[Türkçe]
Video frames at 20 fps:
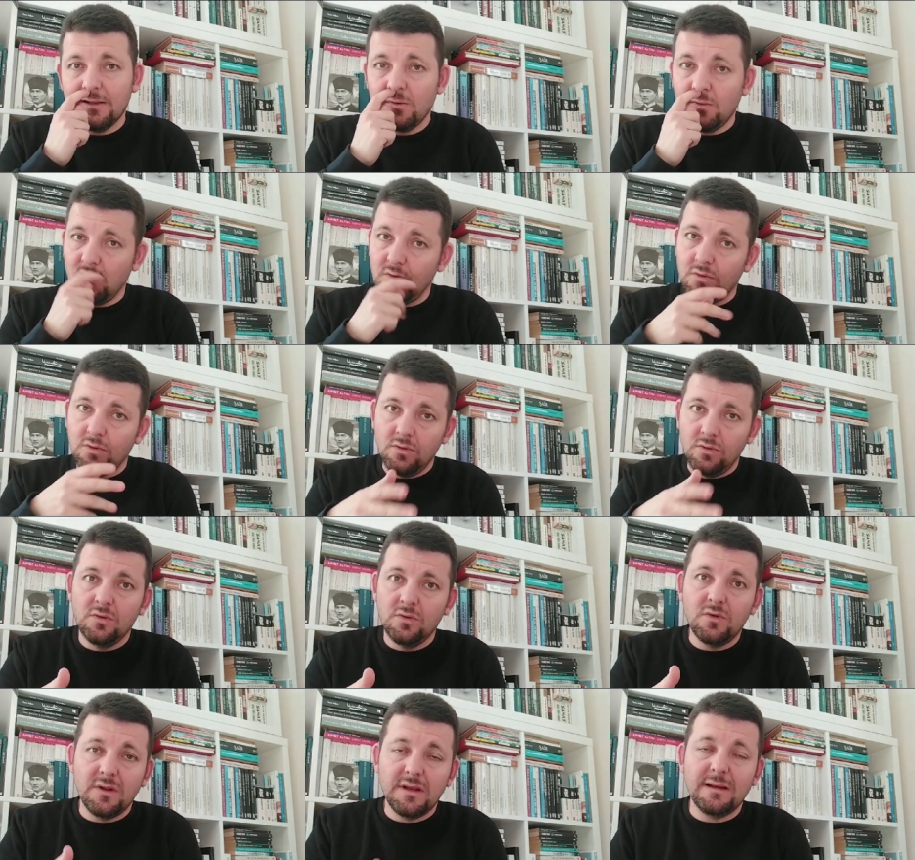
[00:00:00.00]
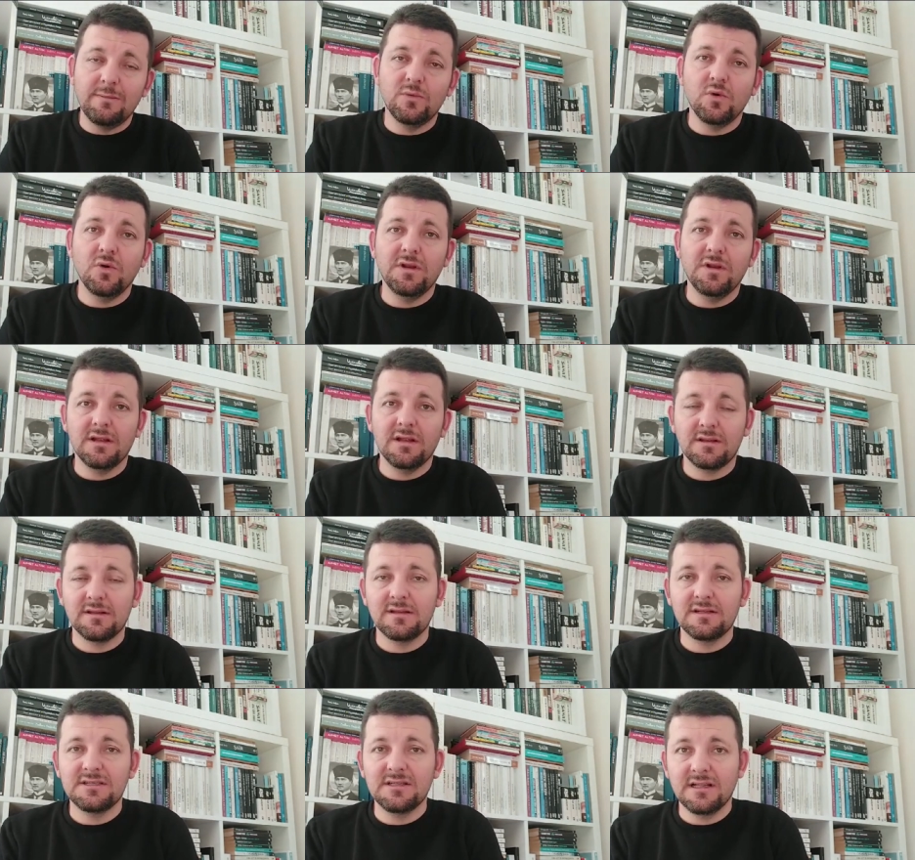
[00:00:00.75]
Yani o dönemde
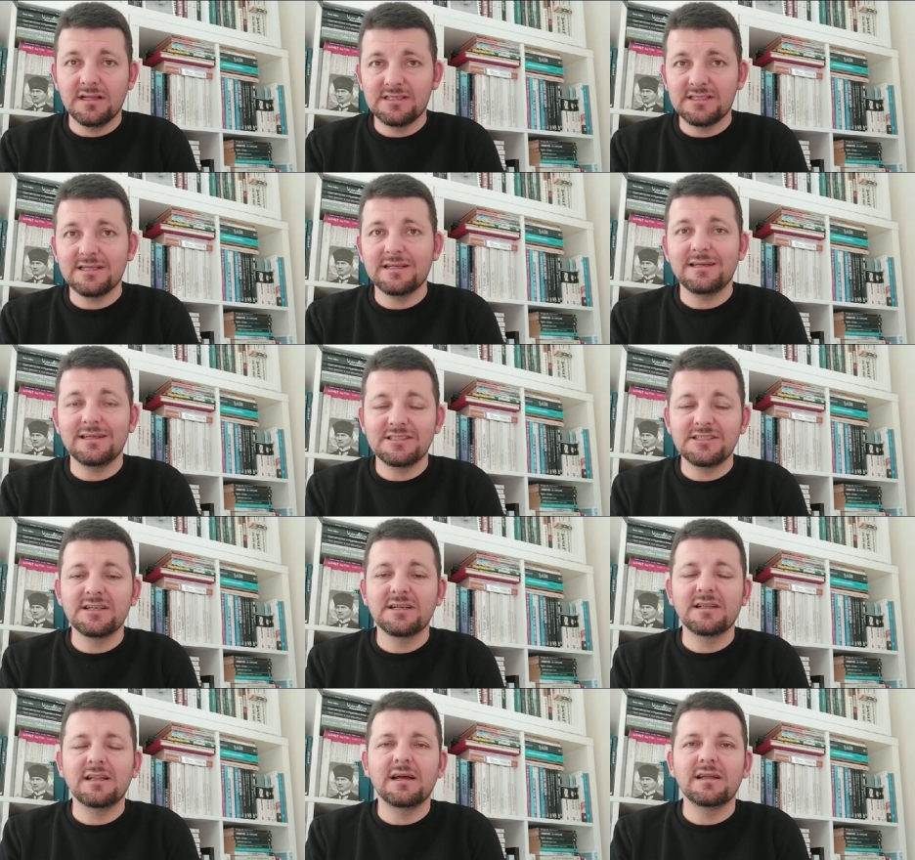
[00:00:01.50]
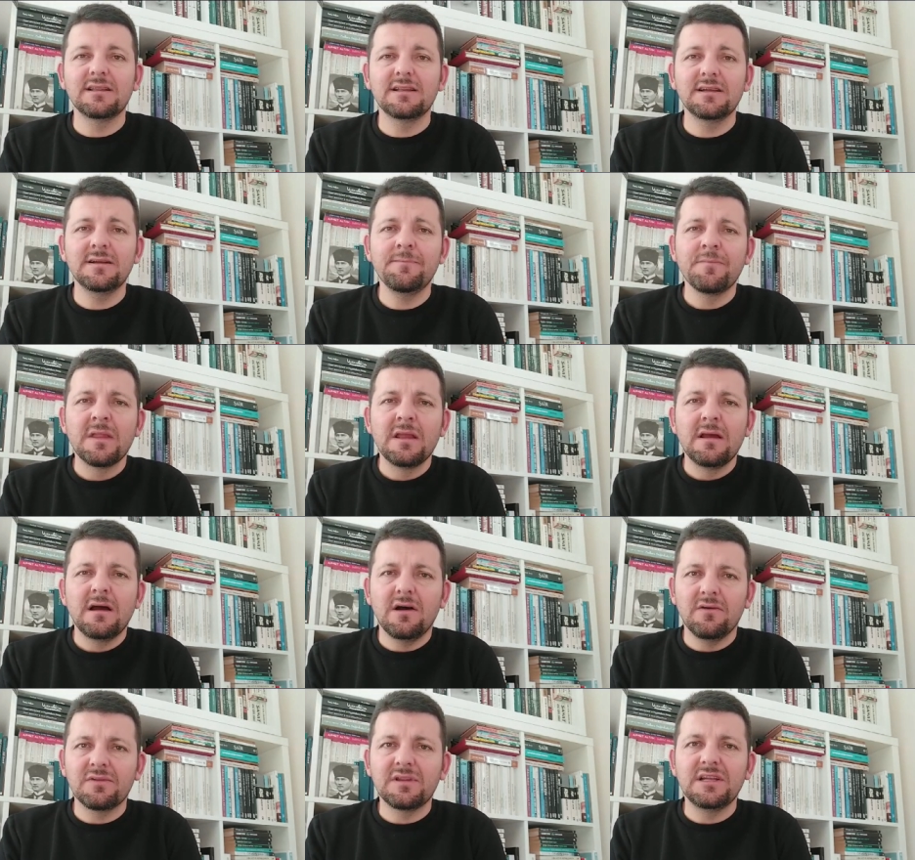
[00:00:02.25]
oynatılacağı açıklandı.
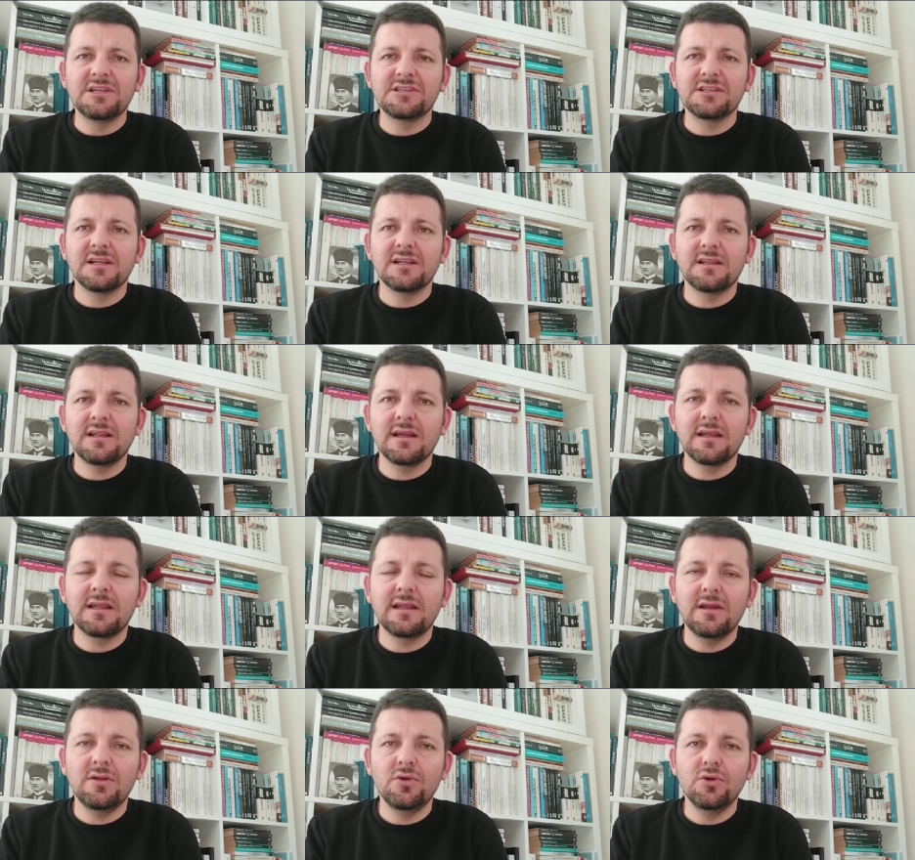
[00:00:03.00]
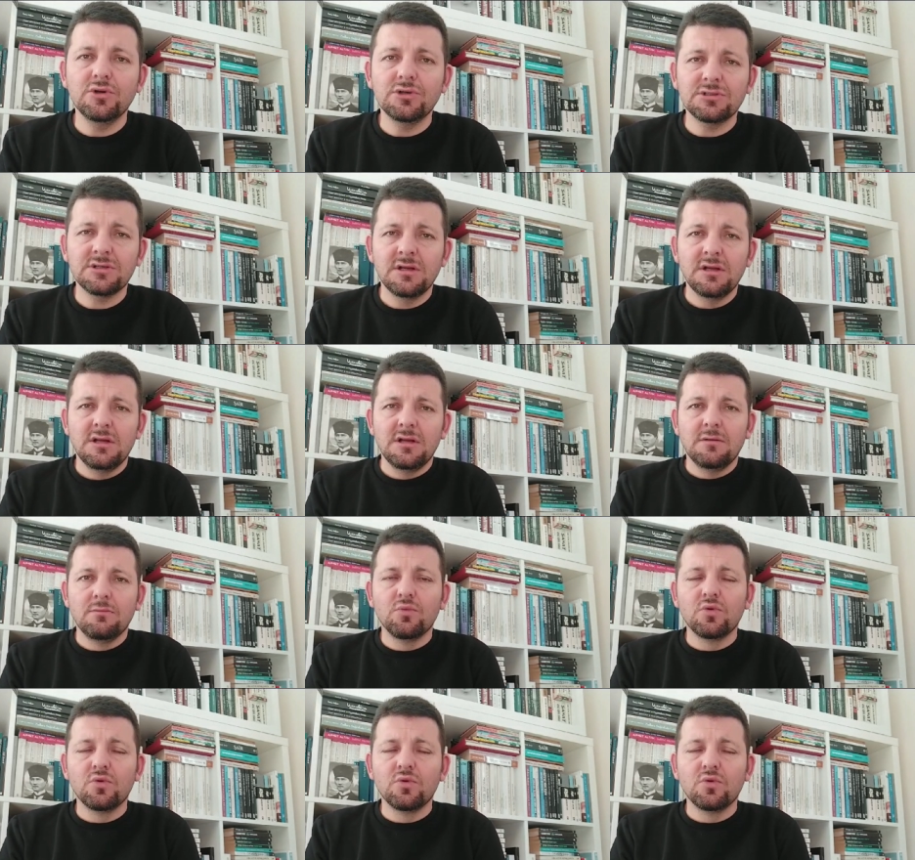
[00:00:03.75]
Hafta içine denk geliyor.